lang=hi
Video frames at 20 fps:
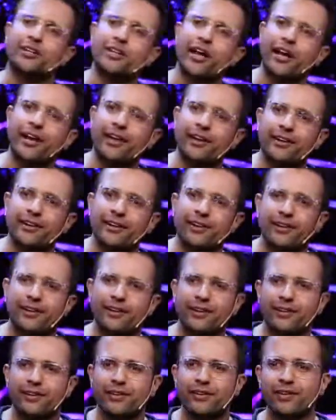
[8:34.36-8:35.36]
आता
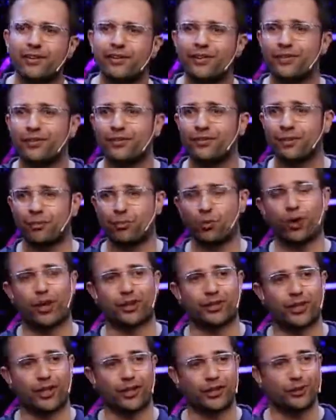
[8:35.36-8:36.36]
है सबको
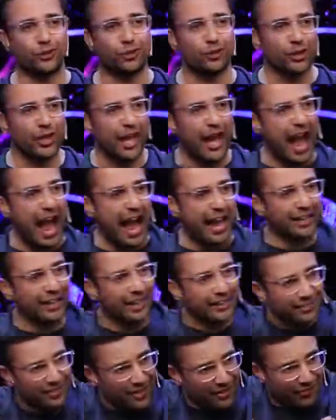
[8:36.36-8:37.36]
आता है तो क्या
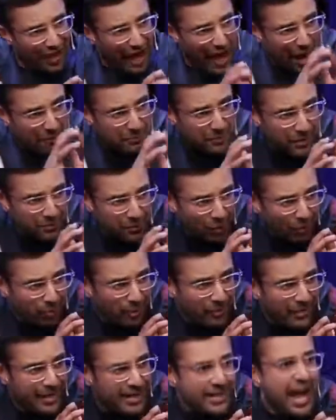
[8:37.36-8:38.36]
एंगर सिर्फ आपकी
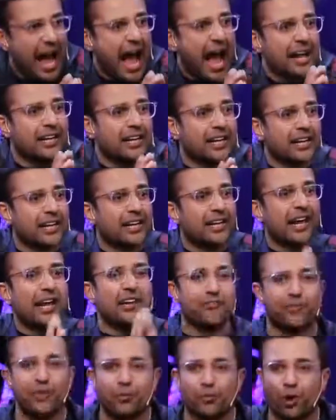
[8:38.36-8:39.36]
प्रॉब्लम है या एंगर एक
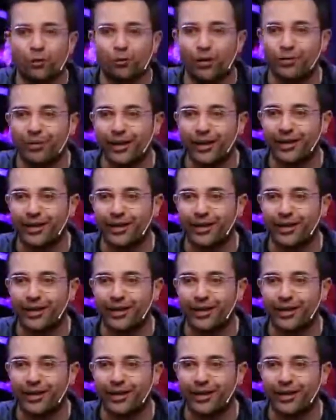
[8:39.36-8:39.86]
लाइफ की प्रॉब्लम